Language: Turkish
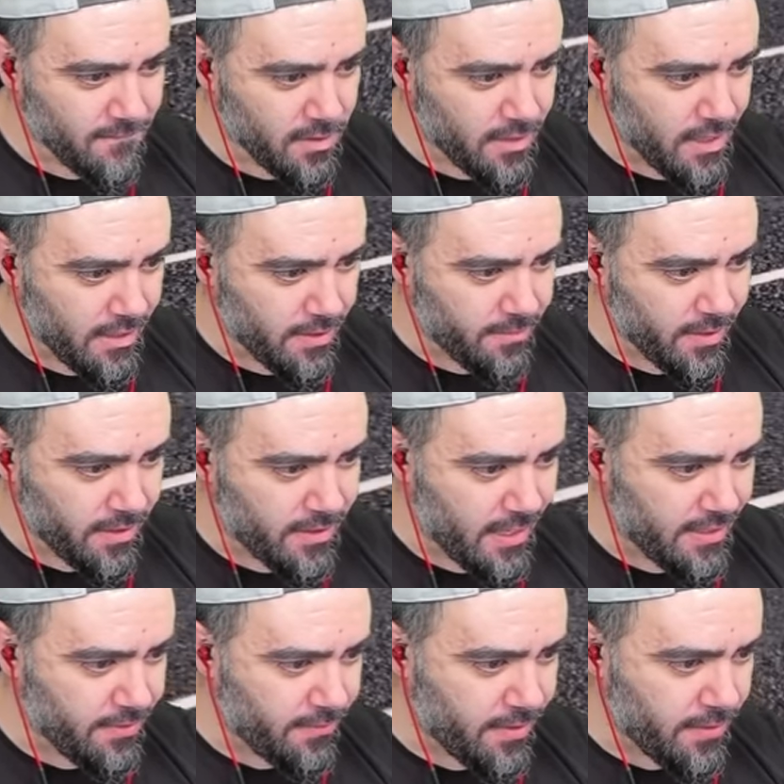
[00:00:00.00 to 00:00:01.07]
Geldim lan
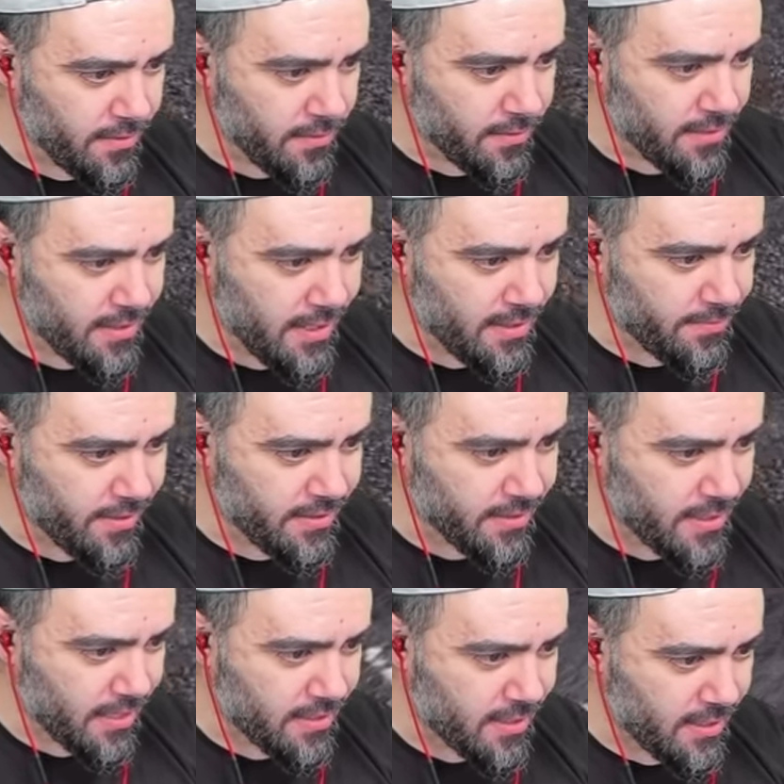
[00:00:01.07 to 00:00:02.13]
geldim lan. Geldim hadi
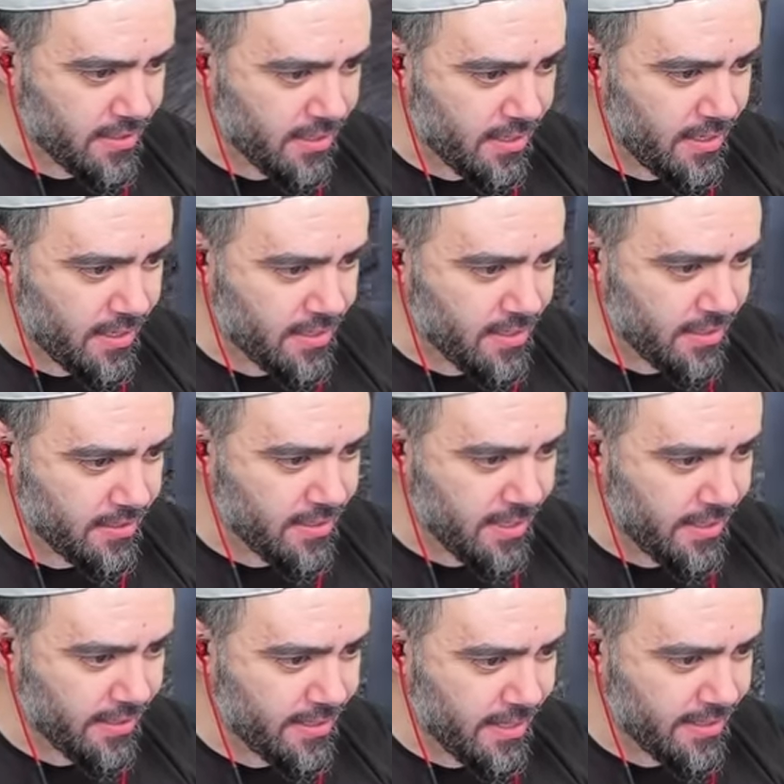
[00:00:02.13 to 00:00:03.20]
kalk kalk kalk ayağa kalk
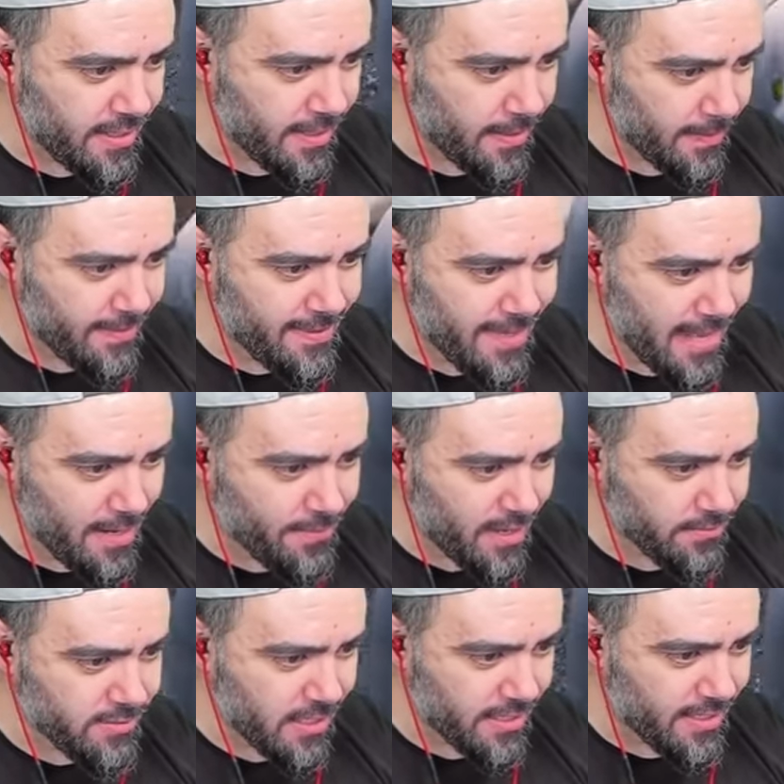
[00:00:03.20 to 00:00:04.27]
gel gel gel. Gel
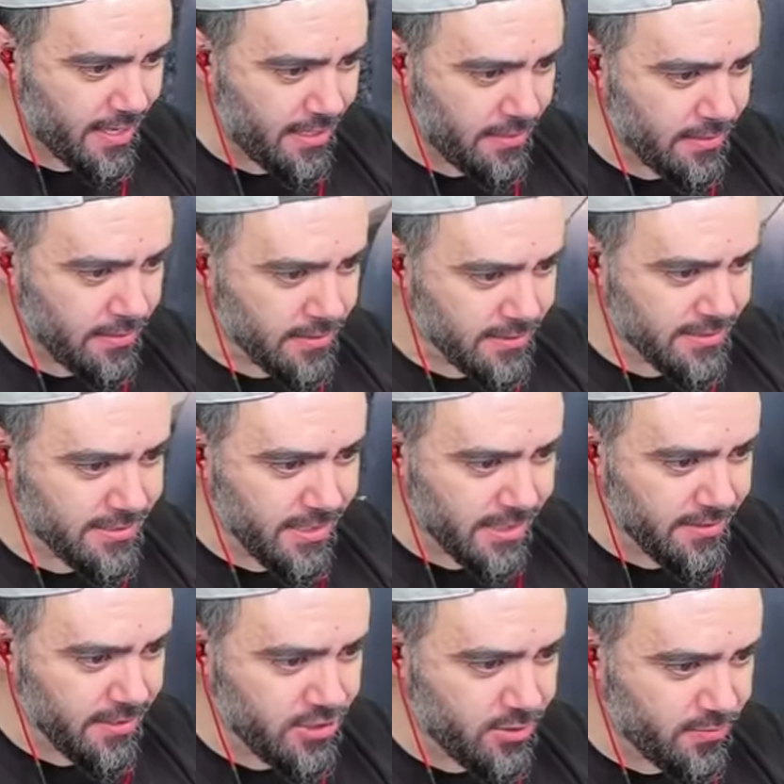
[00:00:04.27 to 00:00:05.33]
bayım sen gel.
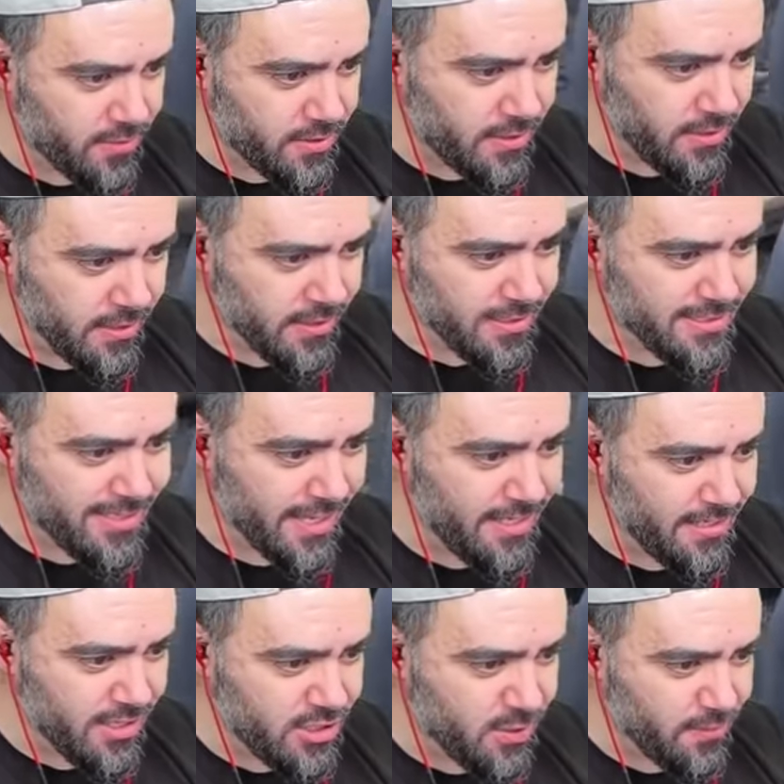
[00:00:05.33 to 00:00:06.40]
Senin de işin bitti.
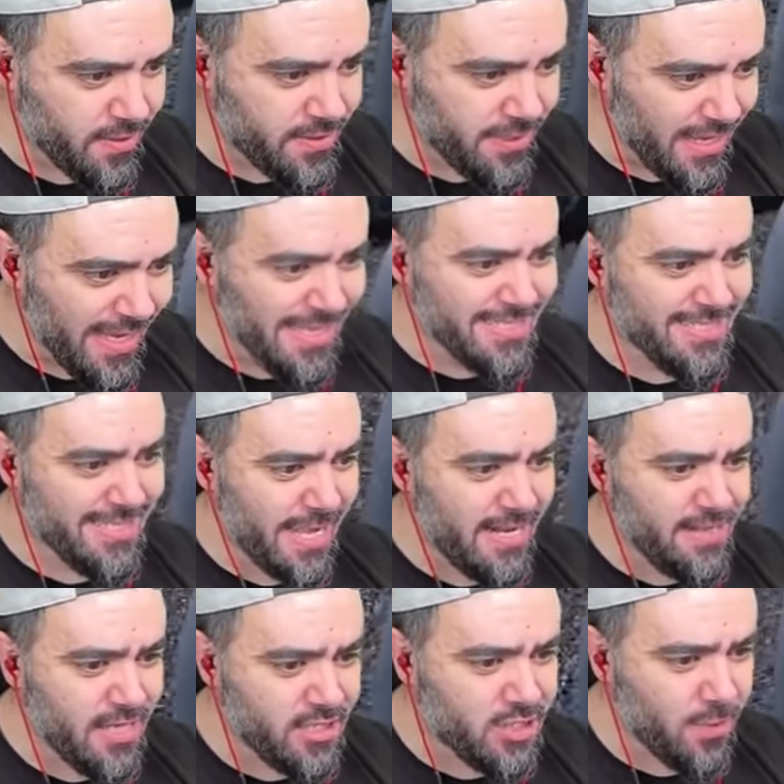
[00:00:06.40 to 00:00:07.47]
Senin de işin bitti.
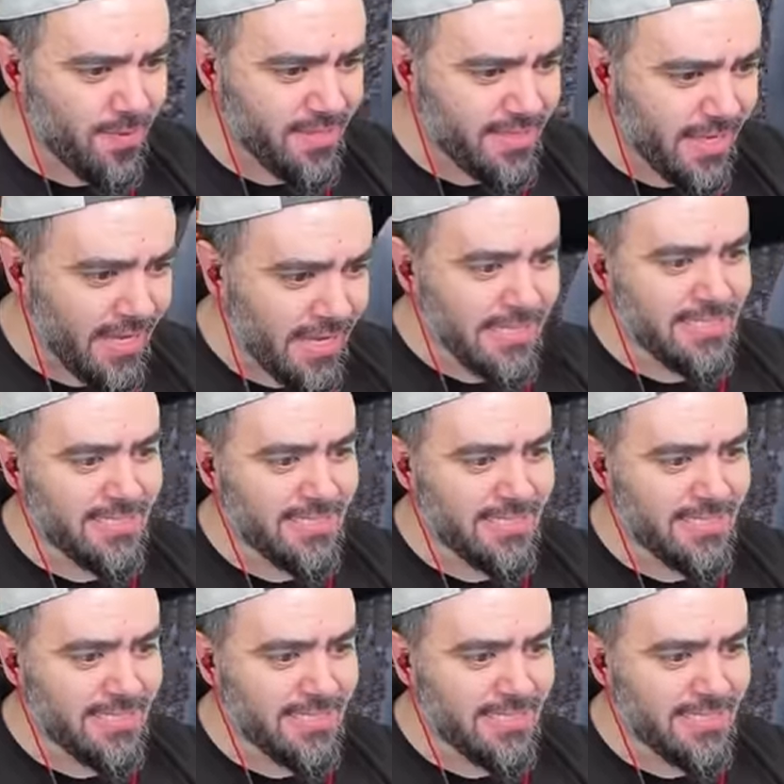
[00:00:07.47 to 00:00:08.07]
Senin de işin bitti.